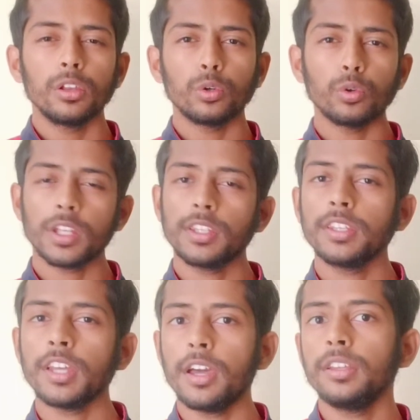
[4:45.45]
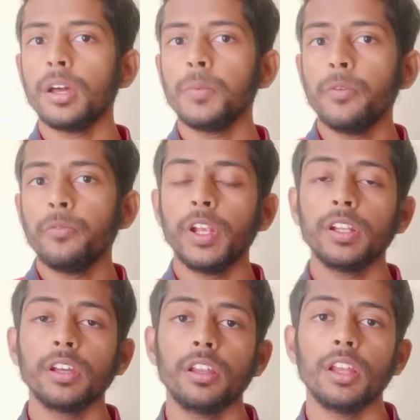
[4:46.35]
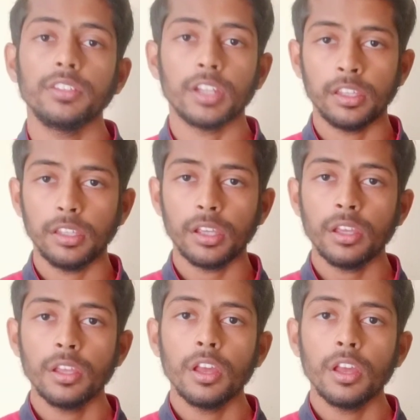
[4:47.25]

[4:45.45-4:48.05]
थोड़ा सा शायद हमें वेट करना चाहिए